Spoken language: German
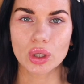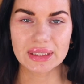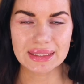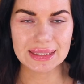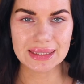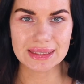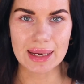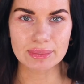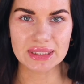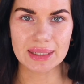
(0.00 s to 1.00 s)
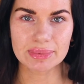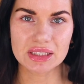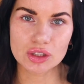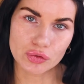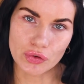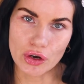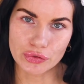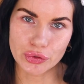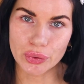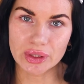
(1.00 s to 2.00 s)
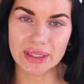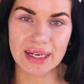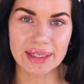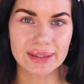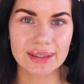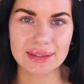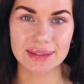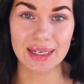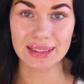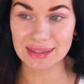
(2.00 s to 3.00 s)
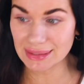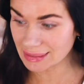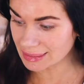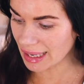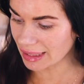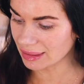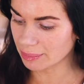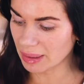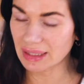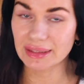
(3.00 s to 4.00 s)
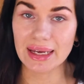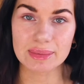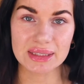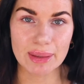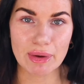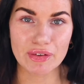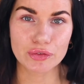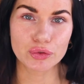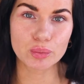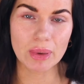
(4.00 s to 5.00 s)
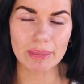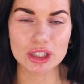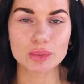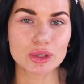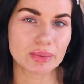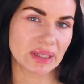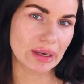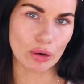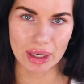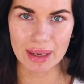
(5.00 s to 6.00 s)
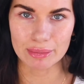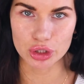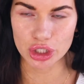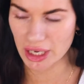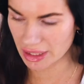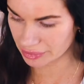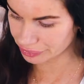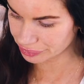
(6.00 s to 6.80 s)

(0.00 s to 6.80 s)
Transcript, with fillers: Und insgesamt gibt es zwölf Töne in der Linie, es sind allerdings nicht alle bei DM selber verfügbar, manche muss man dann online bestellen.